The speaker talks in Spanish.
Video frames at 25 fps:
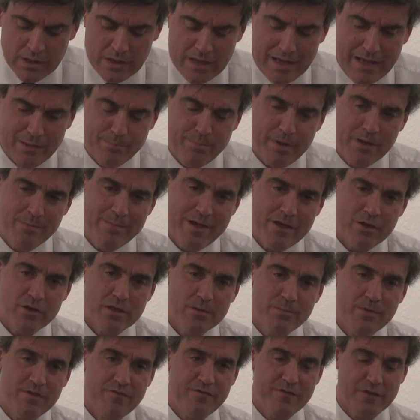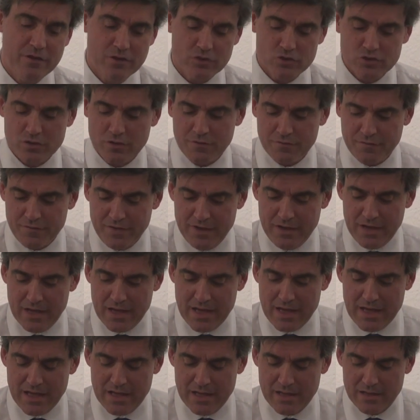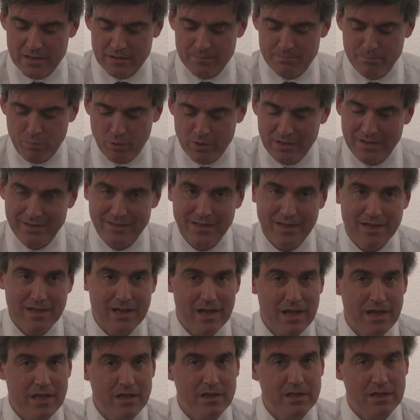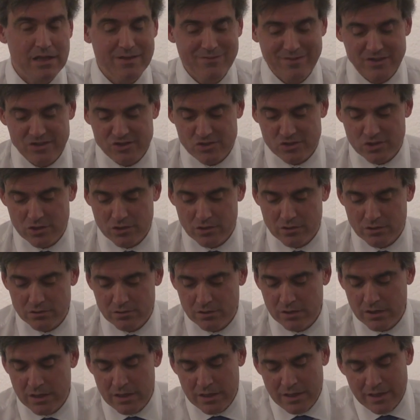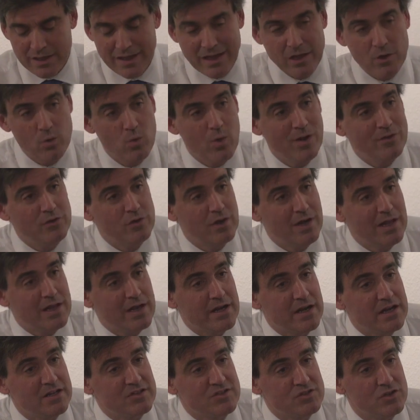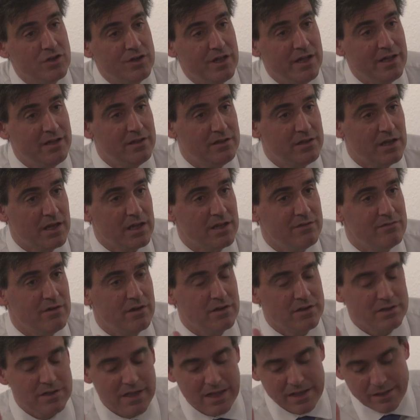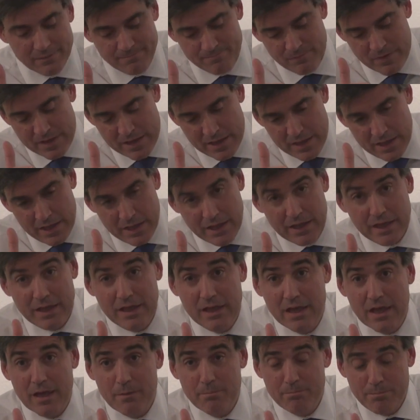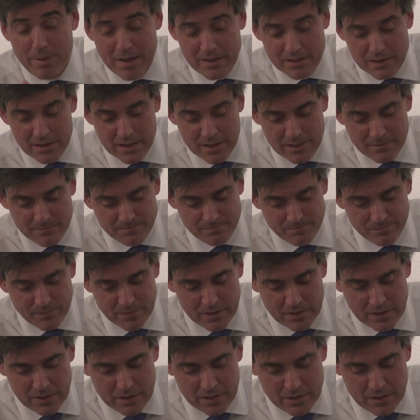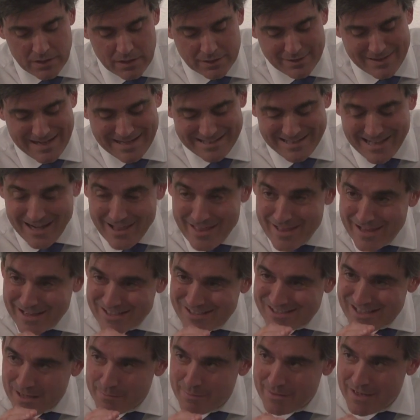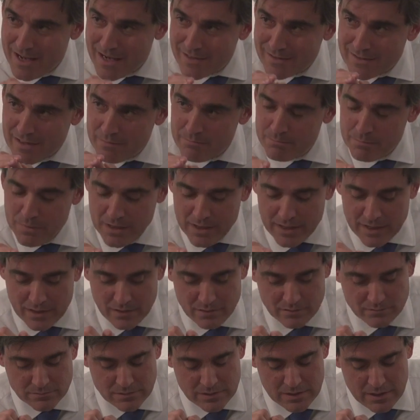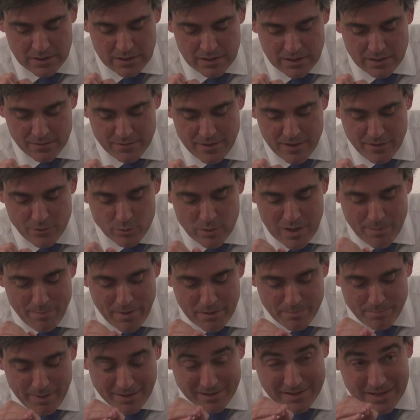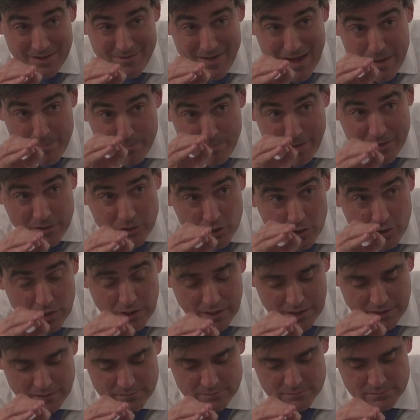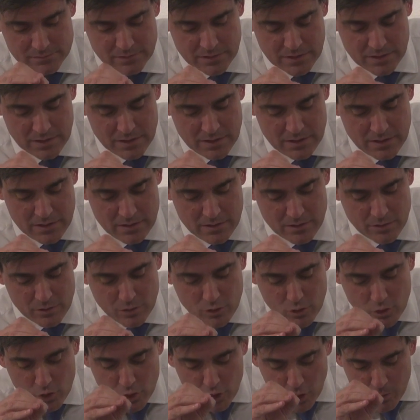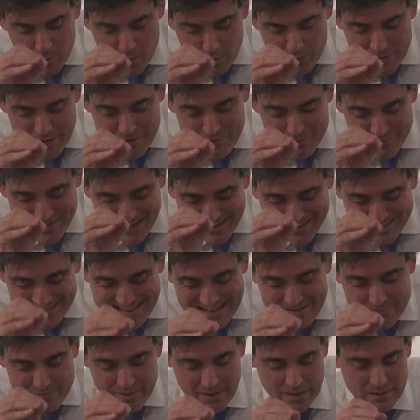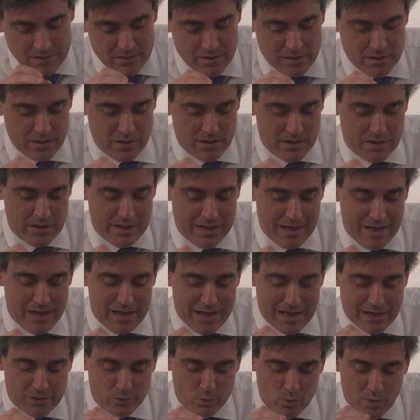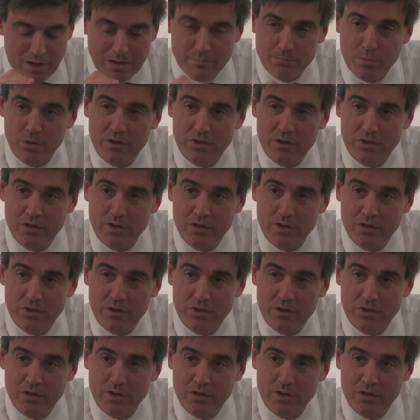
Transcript: eh, primero de mi filosofía política y visión en cuanto a las relaciones entre Gibraltar y España. Trataré de examinar también desde una perspectiva española cómo defectiva es la actual